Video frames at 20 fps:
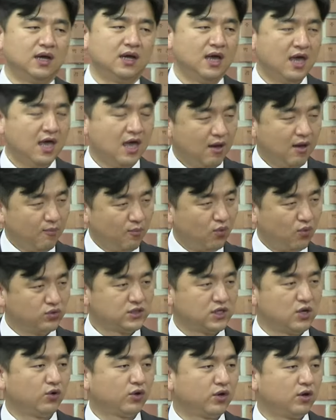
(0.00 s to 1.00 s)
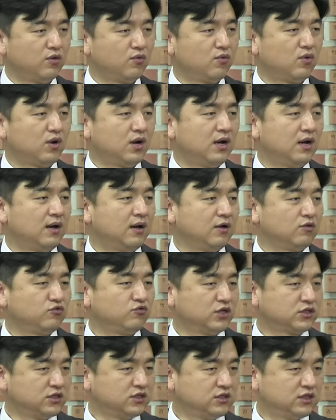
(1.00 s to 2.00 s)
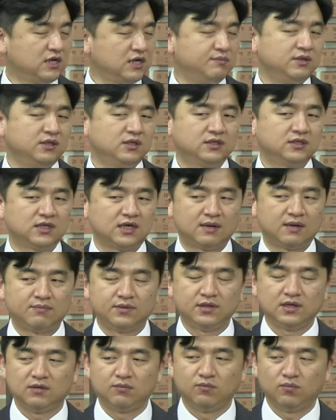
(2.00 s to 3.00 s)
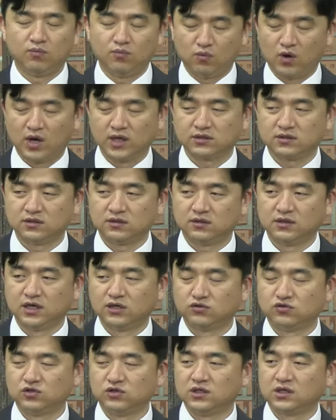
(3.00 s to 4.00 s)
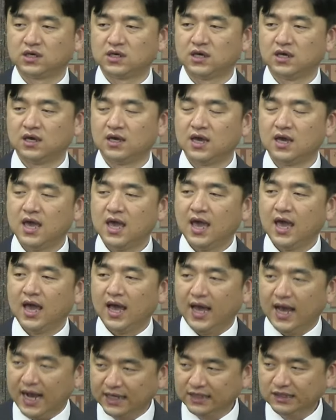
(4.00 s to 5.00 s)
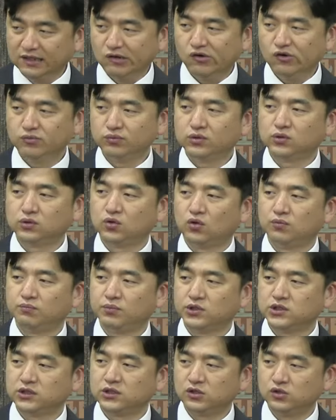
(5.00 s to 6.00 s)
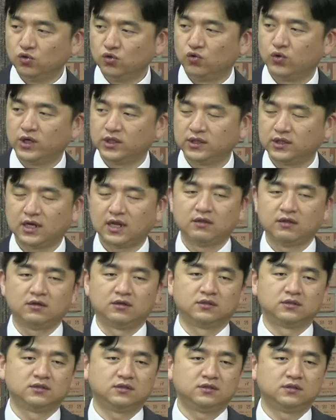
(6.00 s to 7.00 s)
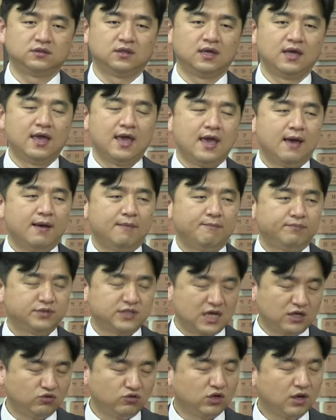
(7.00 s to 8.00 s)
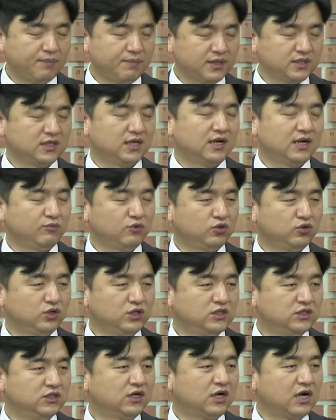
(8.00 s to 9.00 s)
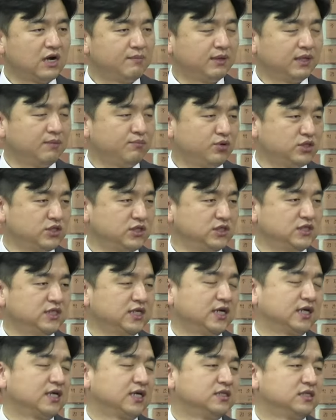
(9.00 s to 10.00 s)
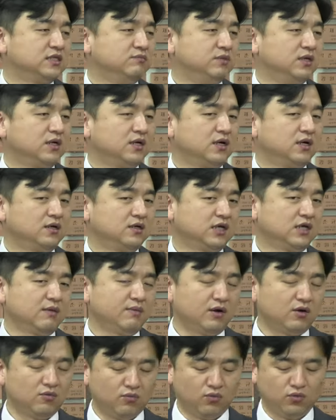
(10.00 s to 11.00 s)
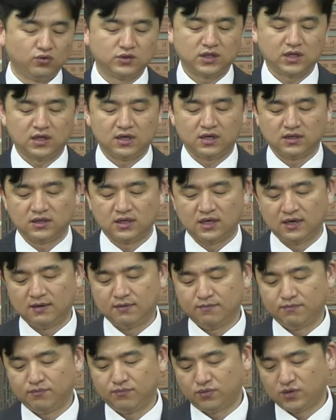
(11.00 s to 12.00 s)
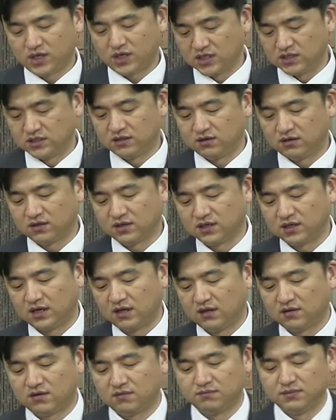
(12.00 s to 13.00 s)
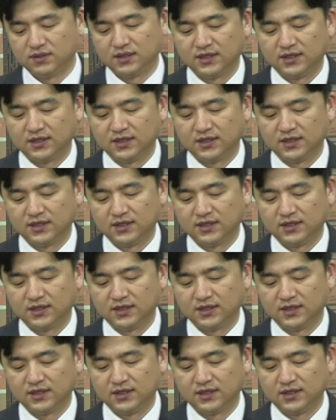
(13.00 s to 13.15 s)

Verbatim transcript: 모세 오경과 구약 전체를 믿는 사람들이 와서 예수님께 하늘로부터 온 표징을 요구한다라는 것은 사두개파 사람들도 인정할 만한 표징이지 않겠습니까? 그게 바로 모세의 기적이라는 겁니다.